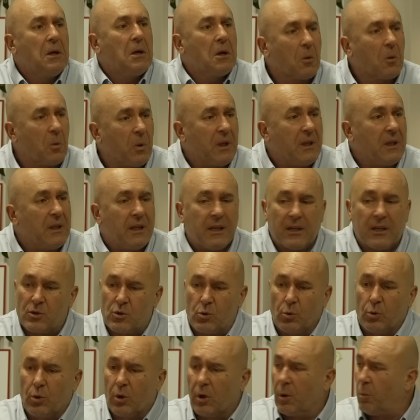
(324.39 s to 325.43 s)
quindi
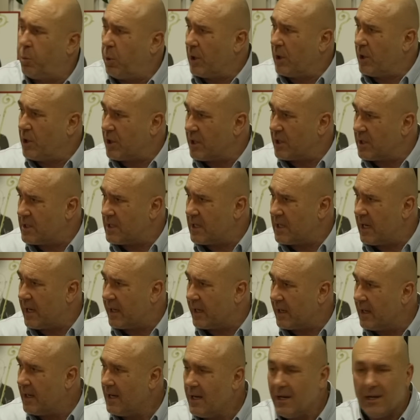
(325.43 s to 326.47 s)
nessuno lo può
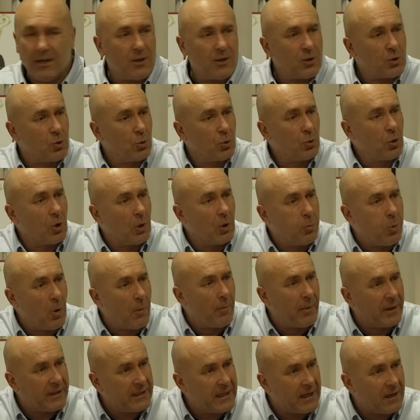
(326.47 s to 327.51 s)
licenziare, nessuno lo può
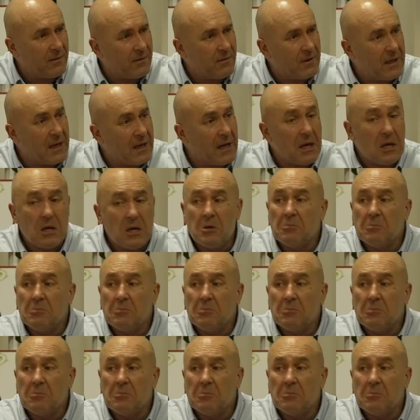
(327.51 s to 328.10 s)
mandare via,